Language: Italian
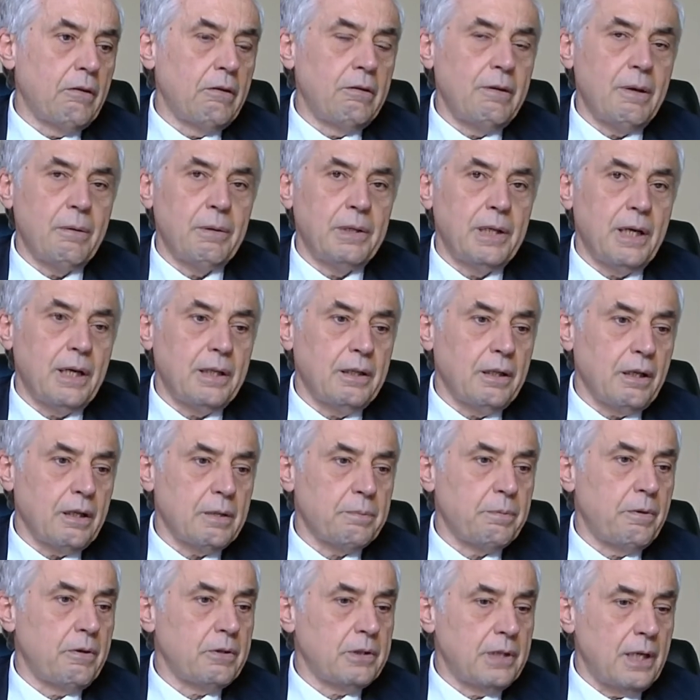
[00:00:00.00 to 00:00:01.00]
noi dobbiamo dare delle
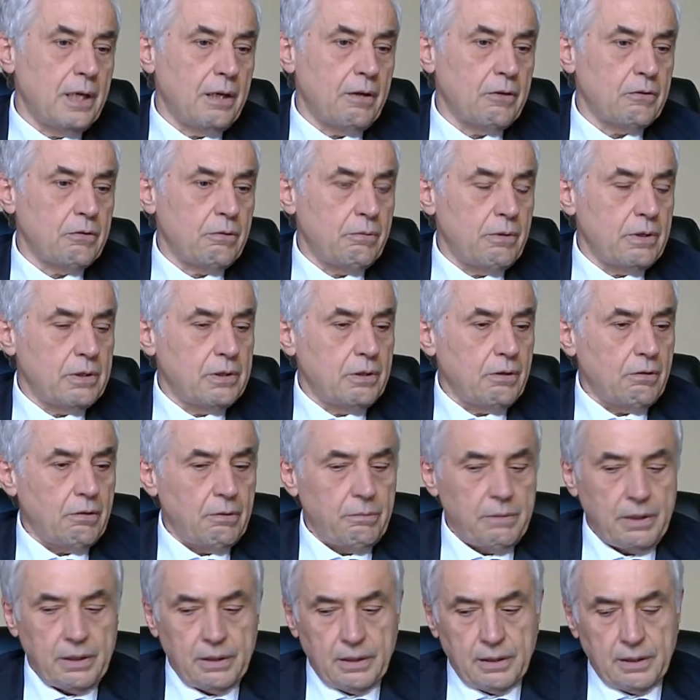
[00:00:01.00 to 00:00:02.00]
risposte anche su questi
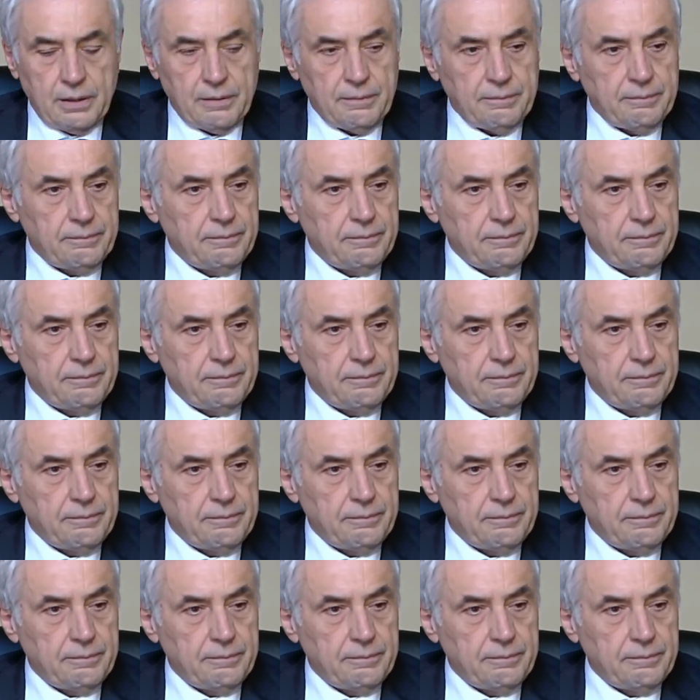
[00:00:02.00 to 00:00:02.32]
argomenti.